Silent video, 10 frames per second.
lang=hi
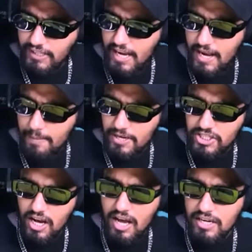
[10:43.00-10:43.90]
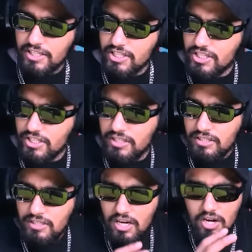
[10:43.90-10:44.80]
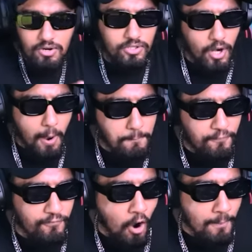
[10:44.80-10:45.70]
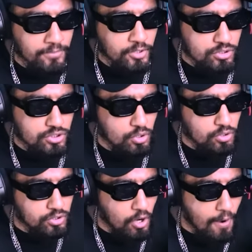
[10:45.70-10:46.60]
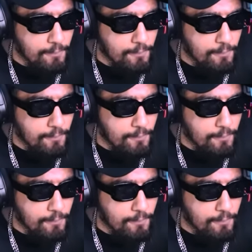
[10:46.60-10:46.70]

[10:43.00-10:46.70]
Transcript: गेम ईशान किशन टॉप फॉर्म दोस्तों टॉप